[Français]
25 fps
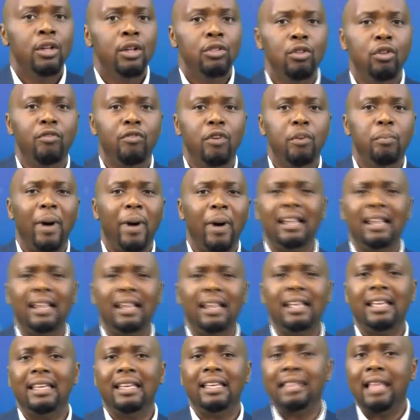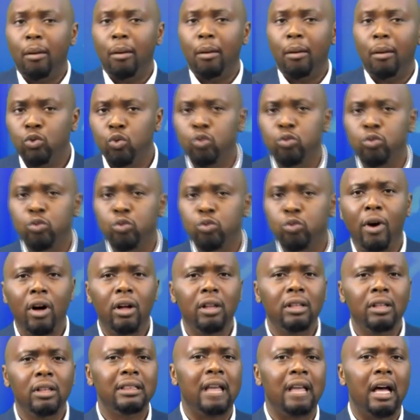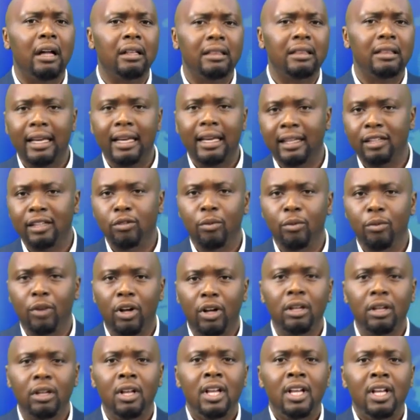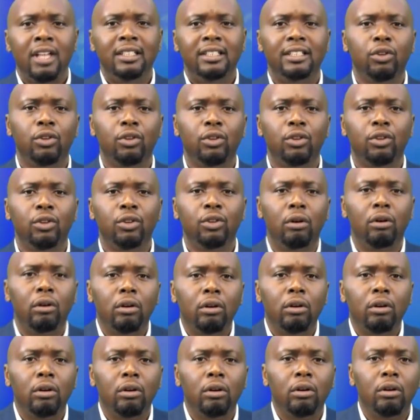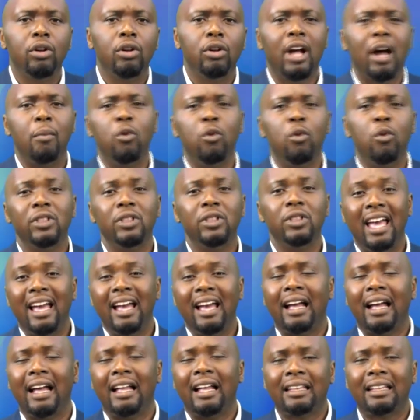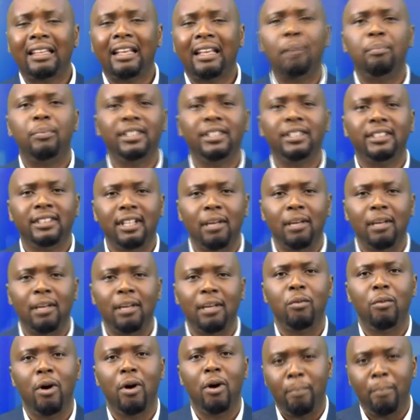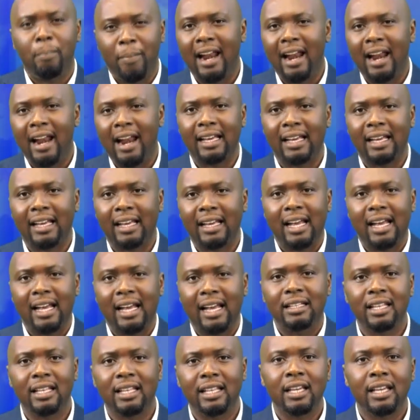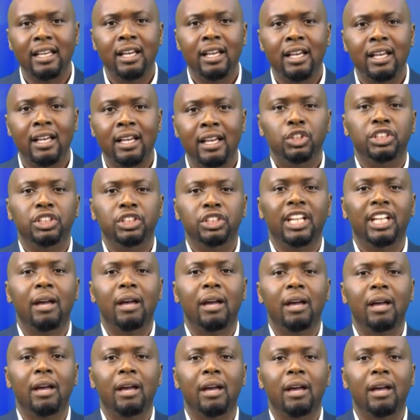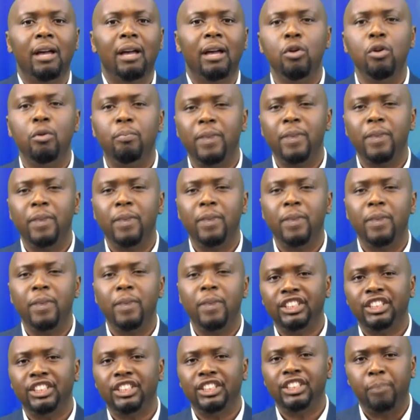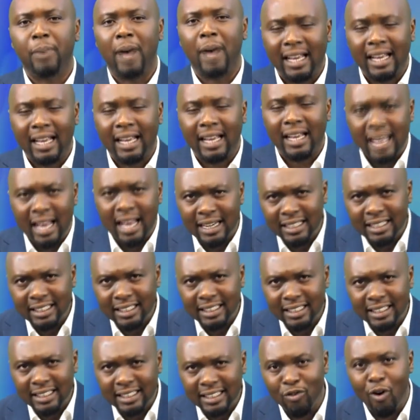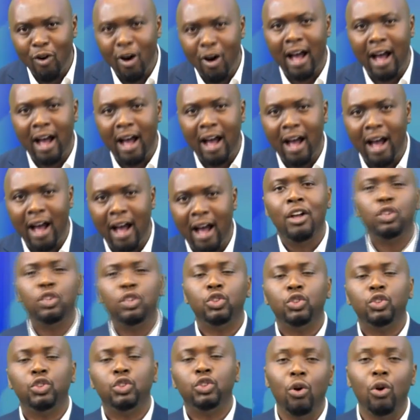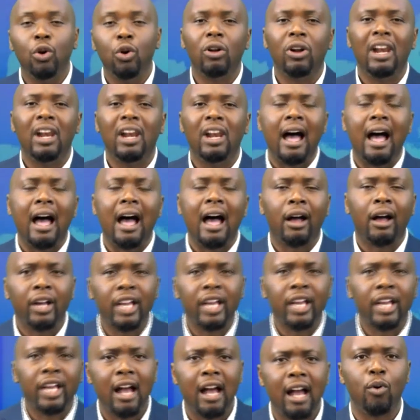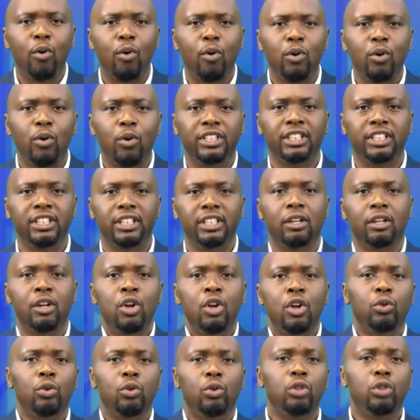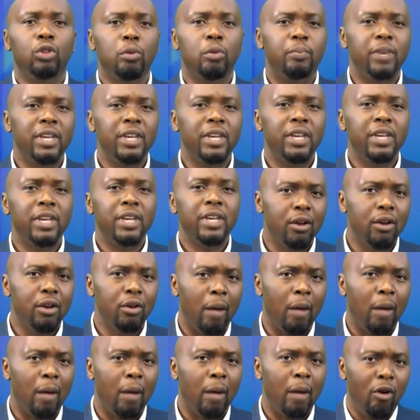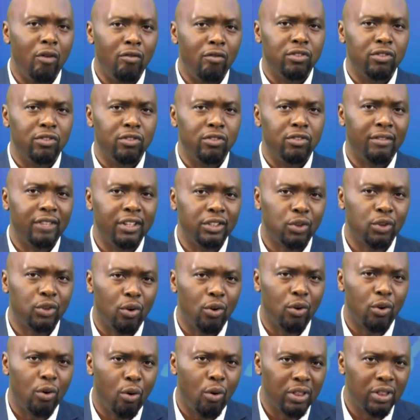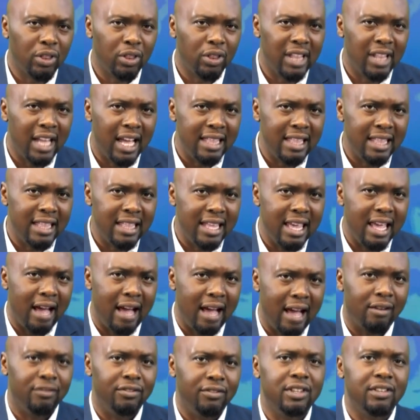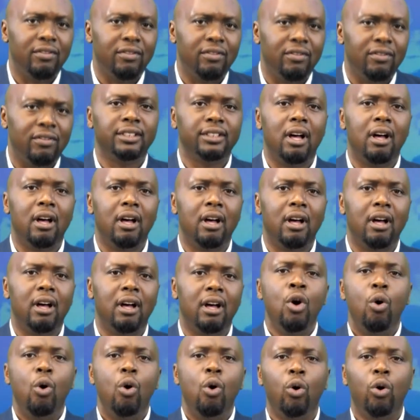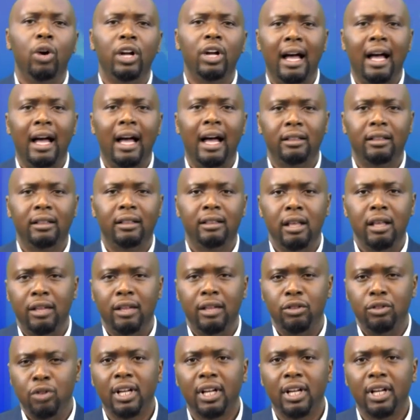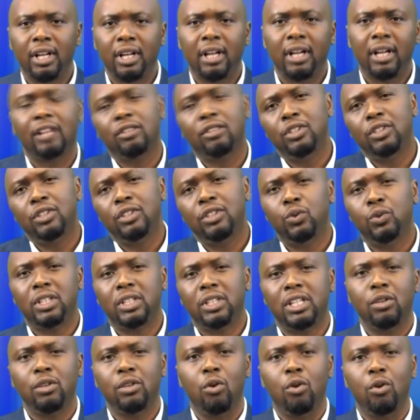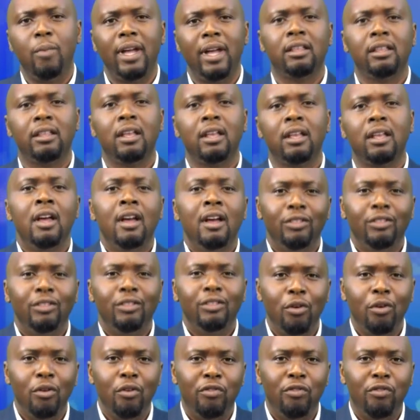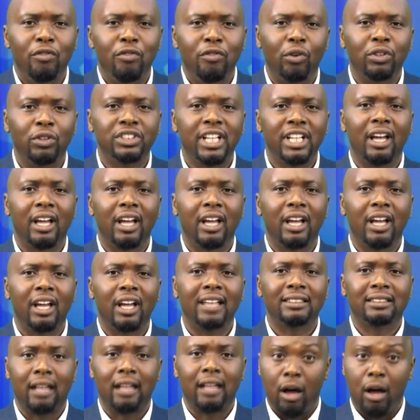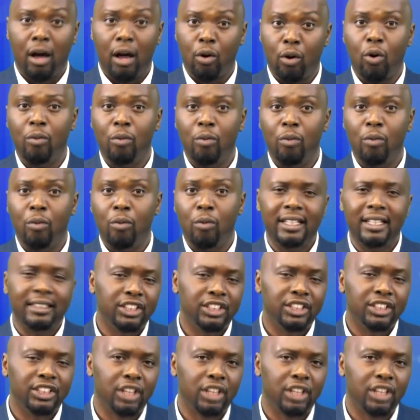ne veut parler d'abdoubement, d'entérinement. Disons que le Cameroun est rattrapé simplement par la réalité. Je dirais même que le pays agit par réalisme, voire selon la réelle politique. Notre pays et le Gabon, vous le savez, sont condamnés à vivre ensemble au regard des 298 kilomètres de frontières terrestres en commun, des